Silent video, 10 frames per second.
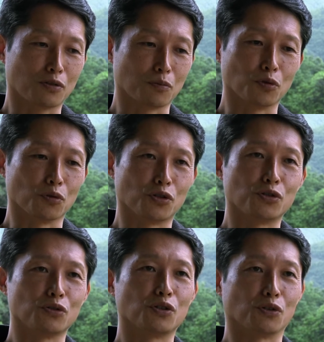いくともう
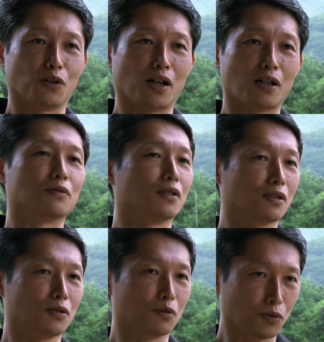10以上あるんで
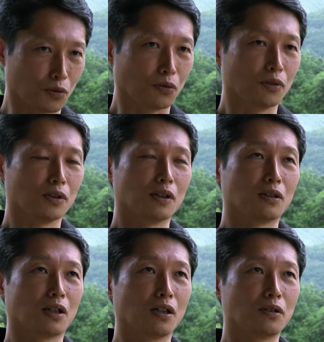すけども
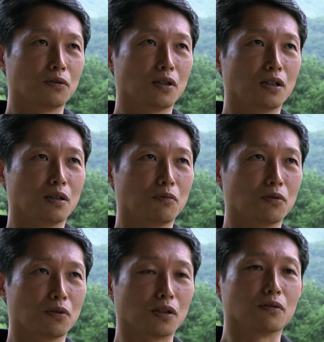代表的なも
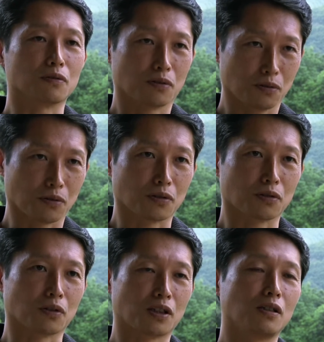ので言うと
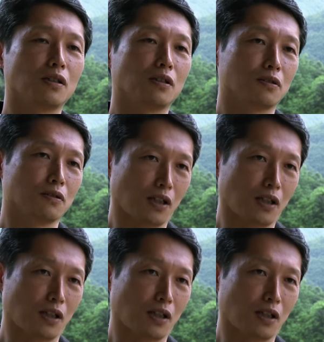その地域通